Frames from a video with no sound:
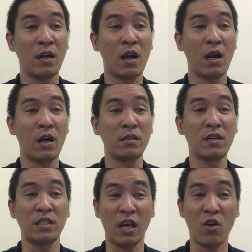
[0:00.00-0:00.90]
à,
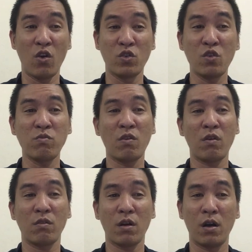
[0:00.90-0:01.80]
nhưng sẽ có đôi chút
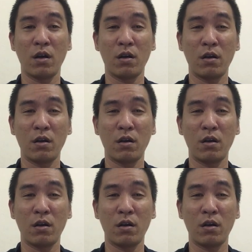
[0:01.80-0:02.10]
à,